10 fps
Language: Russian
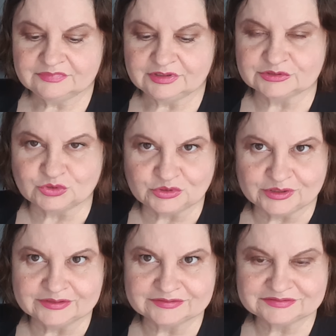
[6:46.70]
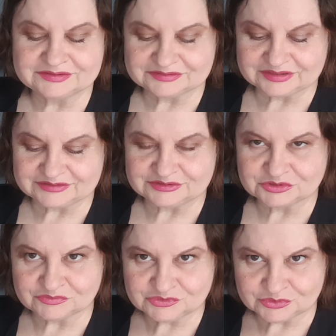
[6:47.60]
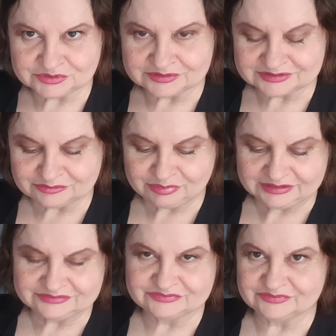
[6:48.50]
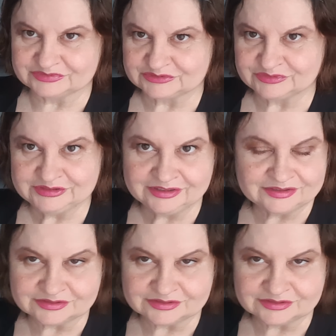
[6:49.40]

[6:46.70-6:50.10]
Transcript: А сколько она тогда тратит, чтобы все это откопать в шифонере?